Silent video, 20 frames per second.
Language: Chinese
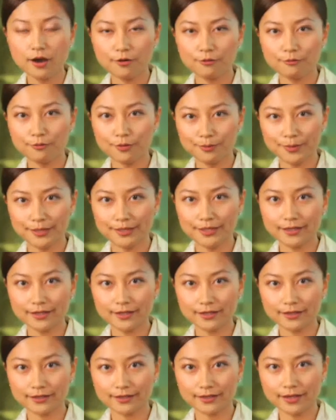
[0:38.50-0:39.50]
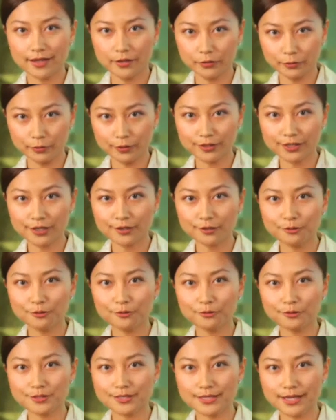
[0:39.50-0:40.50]
我们的很多客
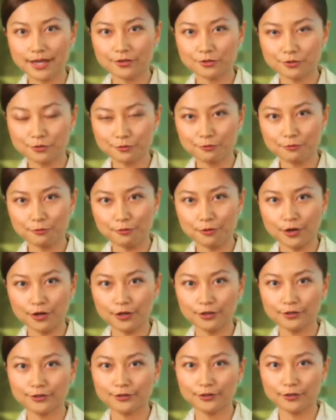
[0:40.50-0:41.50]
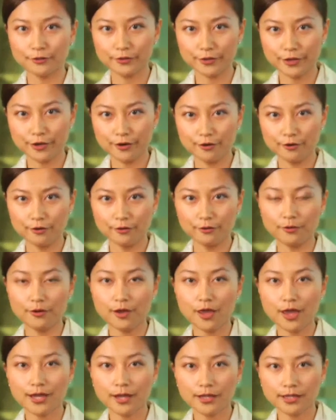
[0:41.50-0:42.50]
户在中国都有
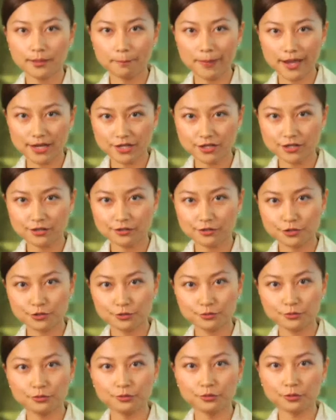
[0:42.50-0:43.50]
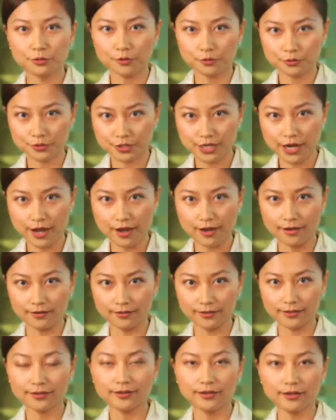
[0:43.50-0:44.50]
办事处、工厂
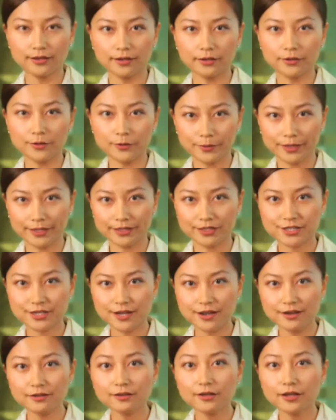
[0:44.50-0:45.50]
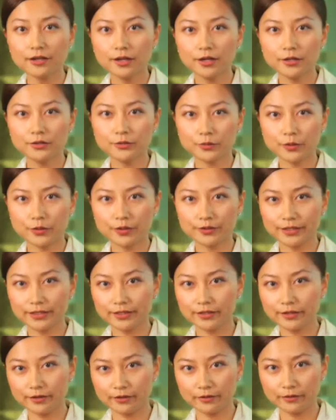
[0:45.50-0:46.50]
和供应商。如果您
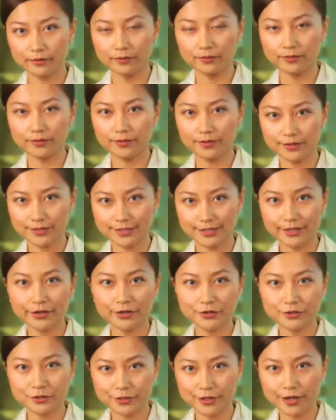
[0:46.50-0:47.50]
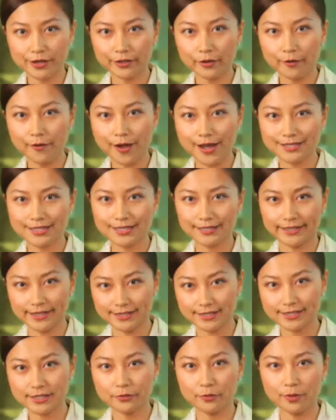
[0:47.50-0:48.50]
有任何需要的话，请联
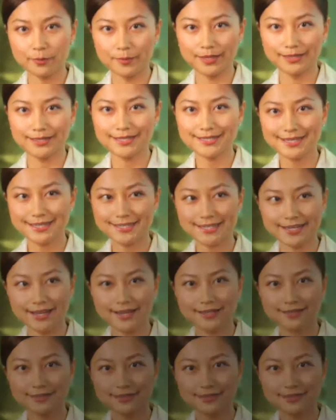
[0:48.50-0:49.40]
系我们，谢谢。